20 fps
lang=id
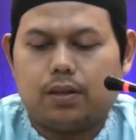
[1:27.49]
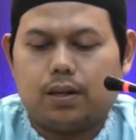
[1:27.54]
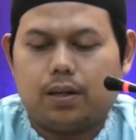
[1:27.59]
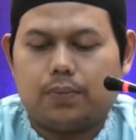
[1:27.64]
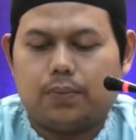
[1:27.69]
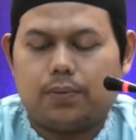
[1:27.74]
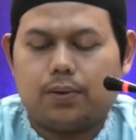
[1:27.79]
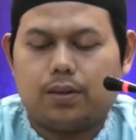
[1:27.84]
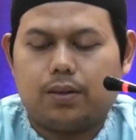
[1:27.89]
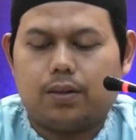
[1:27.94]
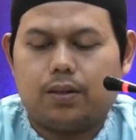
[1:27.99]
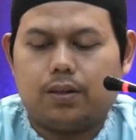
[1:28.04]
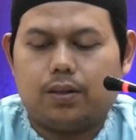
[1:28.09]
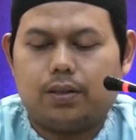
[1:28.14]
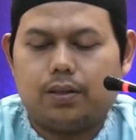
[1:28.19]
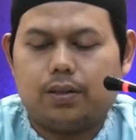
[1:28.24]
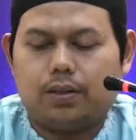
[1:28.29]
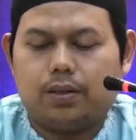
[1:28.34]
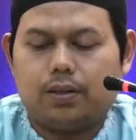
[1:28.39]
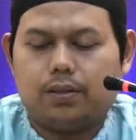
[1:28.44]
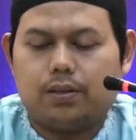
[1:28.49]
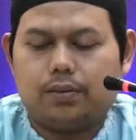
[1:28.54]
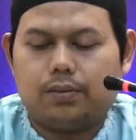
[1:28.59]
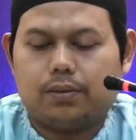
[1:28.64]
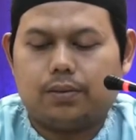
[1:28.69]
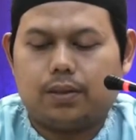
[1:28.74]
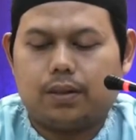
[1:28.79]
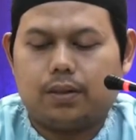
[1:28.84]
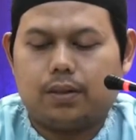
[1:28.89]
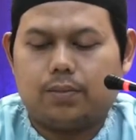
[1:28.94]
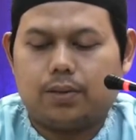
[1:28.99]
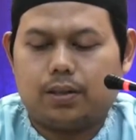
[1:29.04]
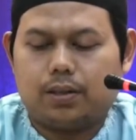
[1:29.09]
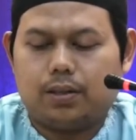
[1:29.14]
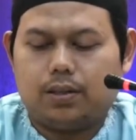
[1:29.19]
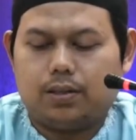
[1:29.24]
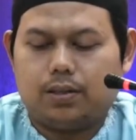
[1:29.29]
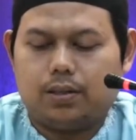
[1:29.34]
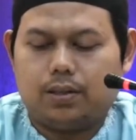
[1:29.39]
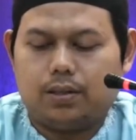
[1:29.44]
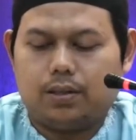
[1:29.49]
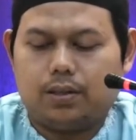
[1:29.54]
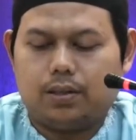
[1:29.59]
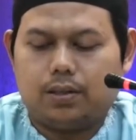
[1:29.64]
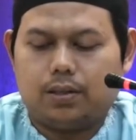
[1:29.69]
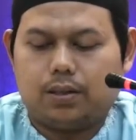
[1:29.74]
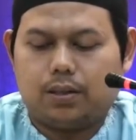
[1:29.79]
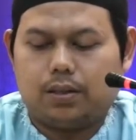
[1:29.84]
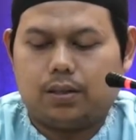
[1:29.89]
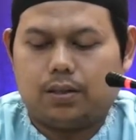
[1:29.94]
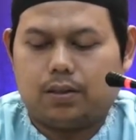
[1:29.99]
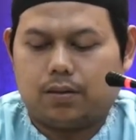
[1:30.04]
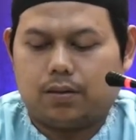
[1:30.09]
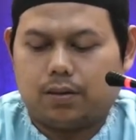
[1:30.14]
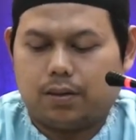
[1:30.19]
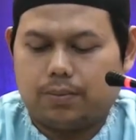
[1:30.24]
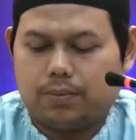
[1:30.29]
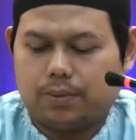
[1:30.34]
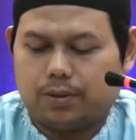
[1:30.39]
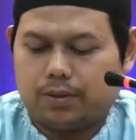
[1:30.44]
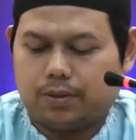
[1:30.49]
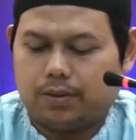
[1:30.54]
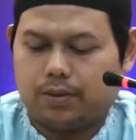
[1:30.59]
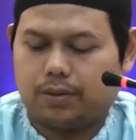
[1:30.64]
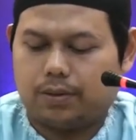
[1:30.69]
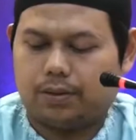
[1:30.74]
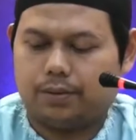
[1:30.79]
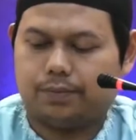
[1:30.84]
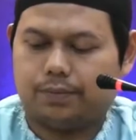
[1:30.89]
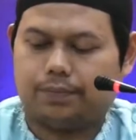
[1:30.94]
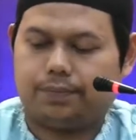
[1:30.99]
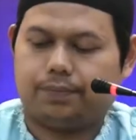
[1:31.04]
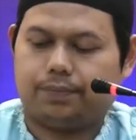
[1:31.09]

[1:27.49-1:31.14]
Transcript: Abdul Ghani Al-Maqdisi rahimahullah.